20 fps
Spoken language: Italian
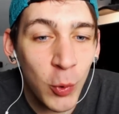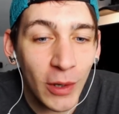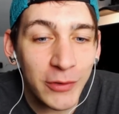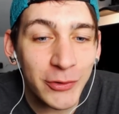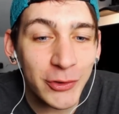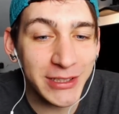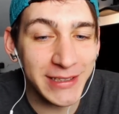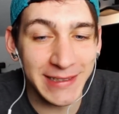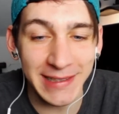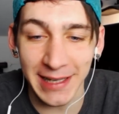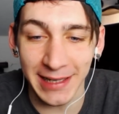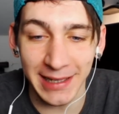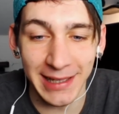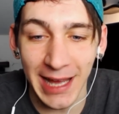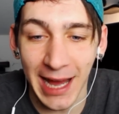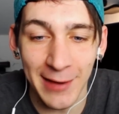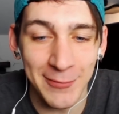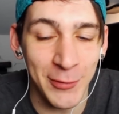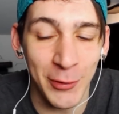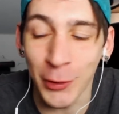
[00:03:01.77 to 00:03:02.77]
quando si
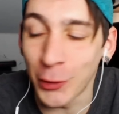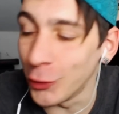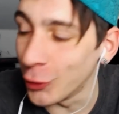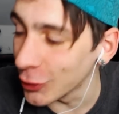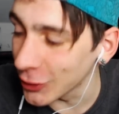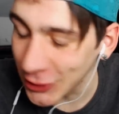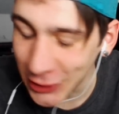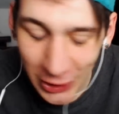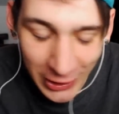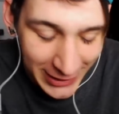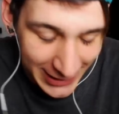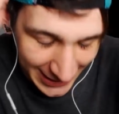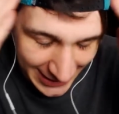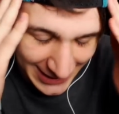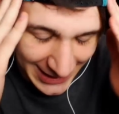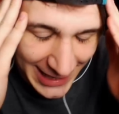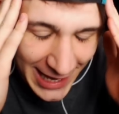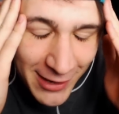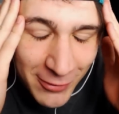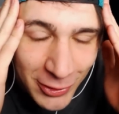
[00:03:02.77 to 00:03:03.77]
caricavano, non so
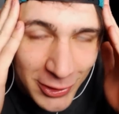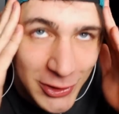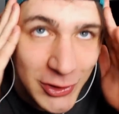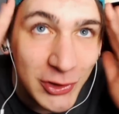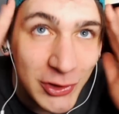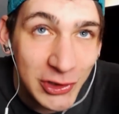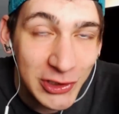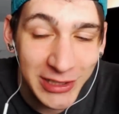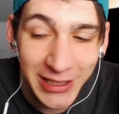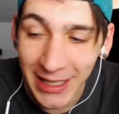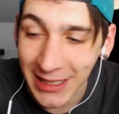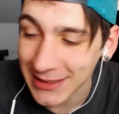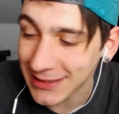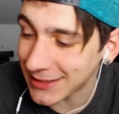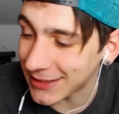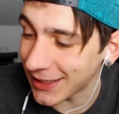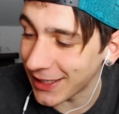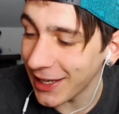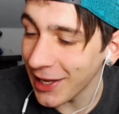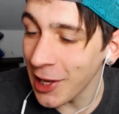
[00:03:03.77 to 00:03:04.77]
che cavolo
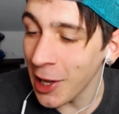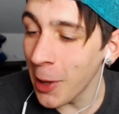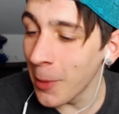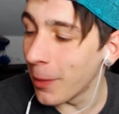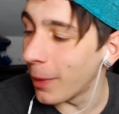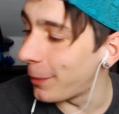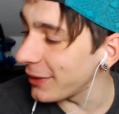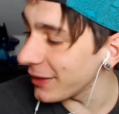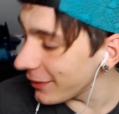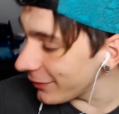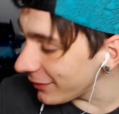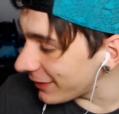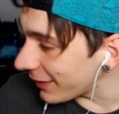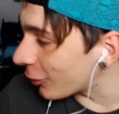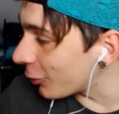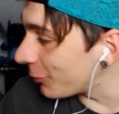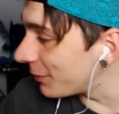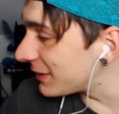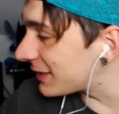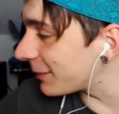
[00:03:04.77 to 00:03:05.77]
succedesse, ma praticamente è
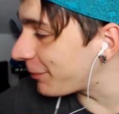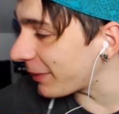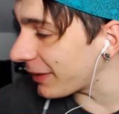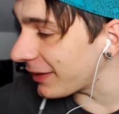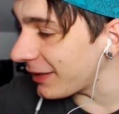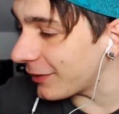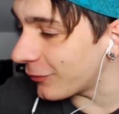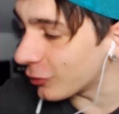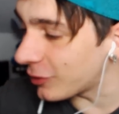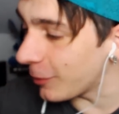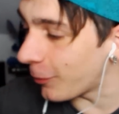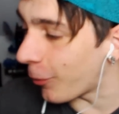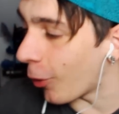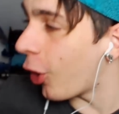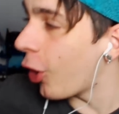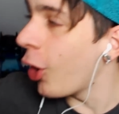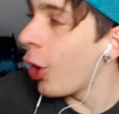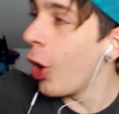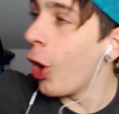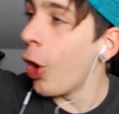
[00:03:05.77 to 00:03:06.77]
come se prendevano tipo
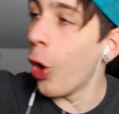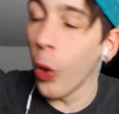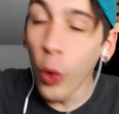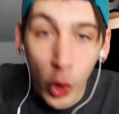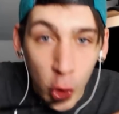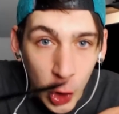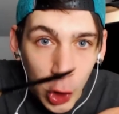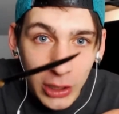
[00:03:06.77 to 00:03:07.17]
un